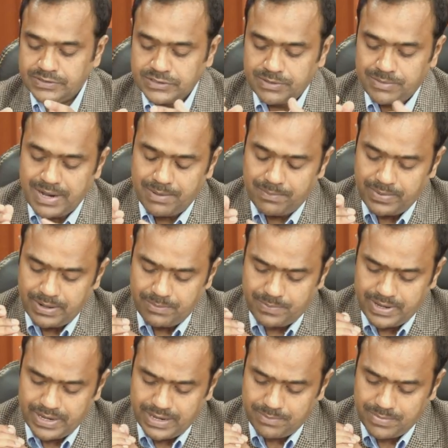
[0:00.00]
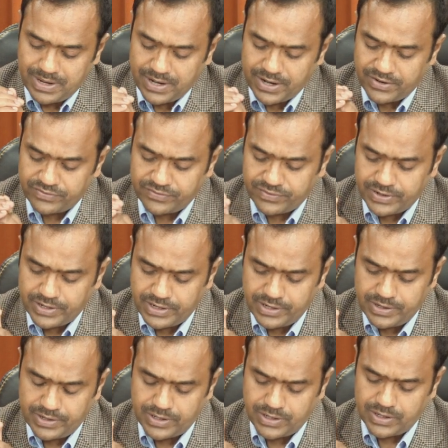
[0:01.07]
जब आपने बीए में हिस्ट्री
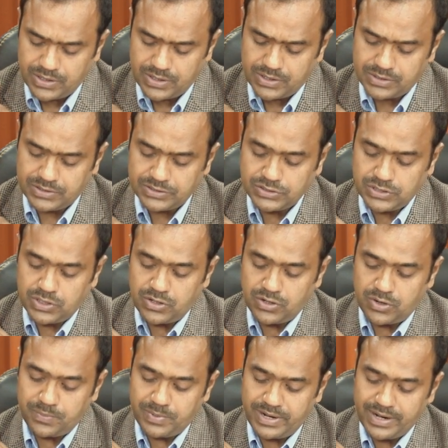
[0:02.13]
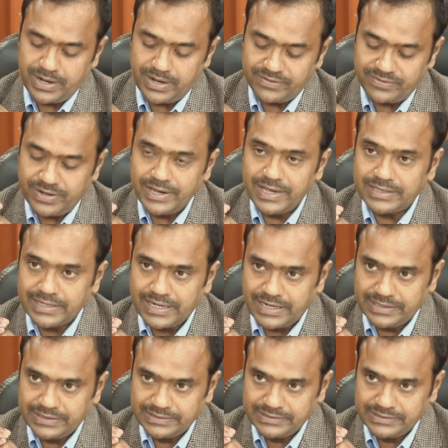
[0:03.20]
और जोग्राफी इंग्लिश लिया था